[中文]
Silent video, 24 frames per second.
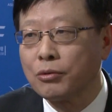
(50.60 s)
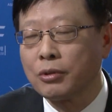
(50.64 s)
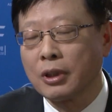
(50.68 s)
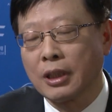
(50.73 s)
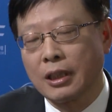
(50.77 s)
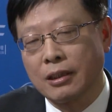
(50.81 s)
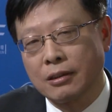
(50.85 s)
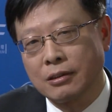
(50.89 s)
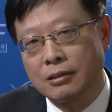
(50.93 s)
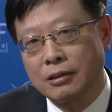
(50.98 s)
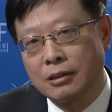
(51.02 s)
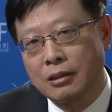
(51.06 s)
去了。
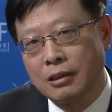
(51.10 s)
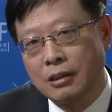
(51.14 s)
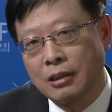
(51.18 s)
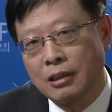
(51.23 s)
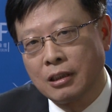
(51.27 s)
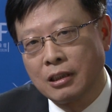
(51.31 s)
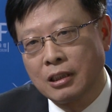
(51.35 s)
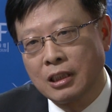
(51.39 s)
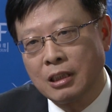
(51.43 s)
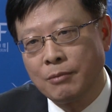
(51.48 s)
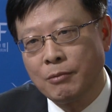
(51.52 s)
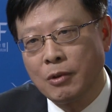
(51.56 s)

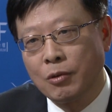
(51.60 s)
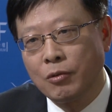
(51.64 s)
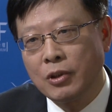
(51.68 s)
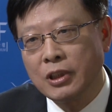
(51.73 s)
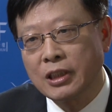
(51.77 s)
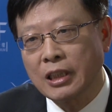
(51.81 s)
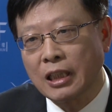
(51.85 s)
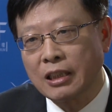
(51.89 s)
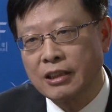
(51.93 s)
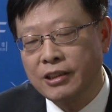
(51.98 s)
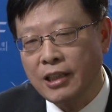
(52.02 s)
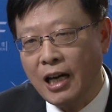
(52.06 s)
那么我
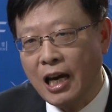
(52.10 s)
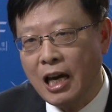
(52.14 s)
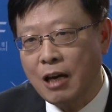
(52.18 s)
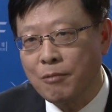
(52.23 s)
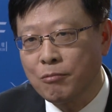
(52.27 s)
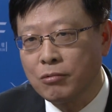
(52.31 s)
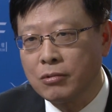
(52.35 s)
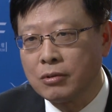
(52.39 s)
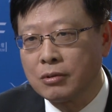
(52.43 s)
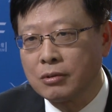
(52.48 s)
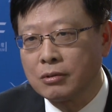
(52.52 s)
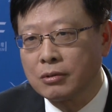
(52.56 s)
想下一
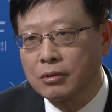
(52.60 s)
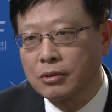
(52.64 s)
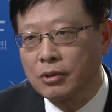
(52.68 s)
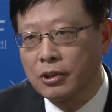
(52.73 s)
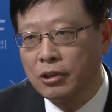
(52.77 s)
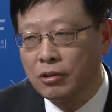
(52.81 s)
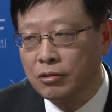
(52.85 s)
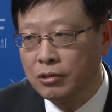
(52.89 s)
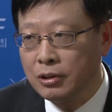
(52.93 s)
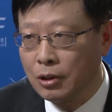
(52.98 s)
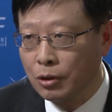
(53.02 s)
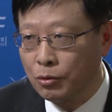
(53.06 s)
步
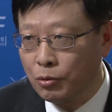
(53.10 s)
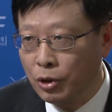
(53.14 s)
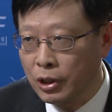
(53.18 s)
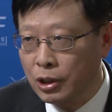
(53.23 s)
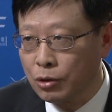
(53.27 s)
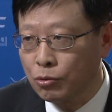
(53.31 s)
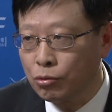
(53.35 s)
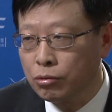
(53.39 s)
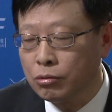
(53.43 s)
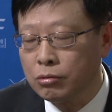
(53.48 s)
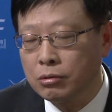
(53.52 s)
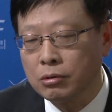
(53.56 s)
Q E 的
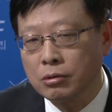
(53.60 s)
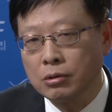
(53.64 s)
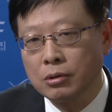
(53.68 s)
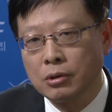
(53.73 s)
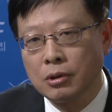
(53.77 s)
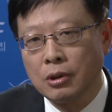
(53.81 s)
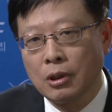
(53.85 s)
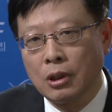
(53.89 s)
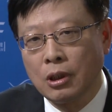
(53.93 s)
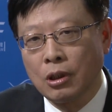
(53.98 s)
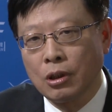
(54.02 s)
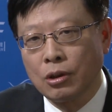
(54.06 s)
退出，
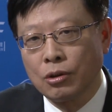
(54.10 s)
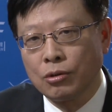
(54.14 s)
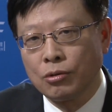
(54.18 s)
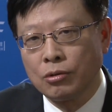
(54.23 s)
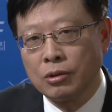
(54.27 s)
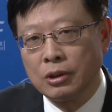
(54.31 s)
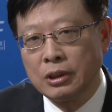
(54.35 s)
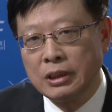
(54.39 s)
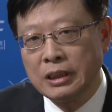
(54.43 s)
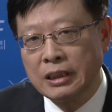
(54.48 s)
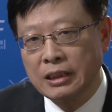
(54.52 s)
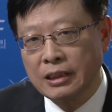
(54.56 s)

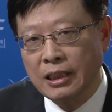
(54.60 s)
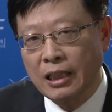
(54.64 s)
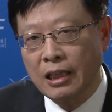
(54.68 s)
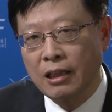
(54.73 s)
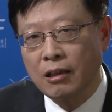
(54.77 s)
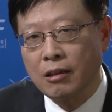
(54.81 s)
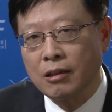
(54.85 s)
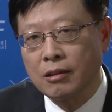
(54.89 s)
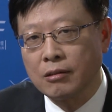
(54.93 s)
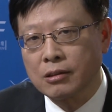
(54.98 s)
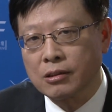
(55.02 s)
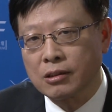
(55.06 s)
应
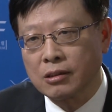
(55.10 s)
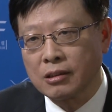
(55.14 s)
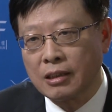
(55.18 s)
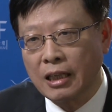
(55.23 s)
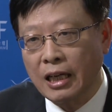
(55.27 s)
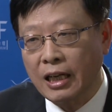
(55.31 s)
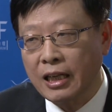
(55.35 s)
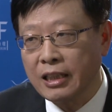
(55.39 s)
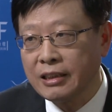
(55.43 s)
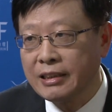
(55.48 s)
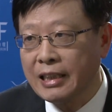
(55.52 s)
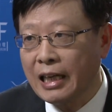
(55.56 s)
当使
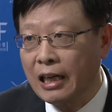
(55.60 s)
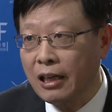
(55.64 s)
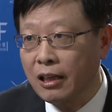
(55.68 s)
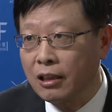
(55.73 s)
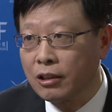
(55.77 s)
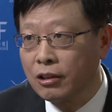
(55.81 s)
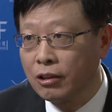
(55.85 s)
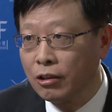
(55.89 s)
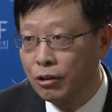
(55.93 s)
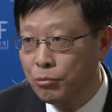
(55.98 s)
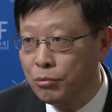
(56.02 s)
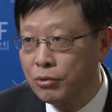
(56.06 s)
它更加
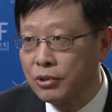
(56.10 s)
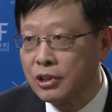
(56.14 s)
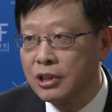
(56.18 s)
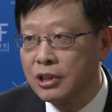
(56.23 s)
可预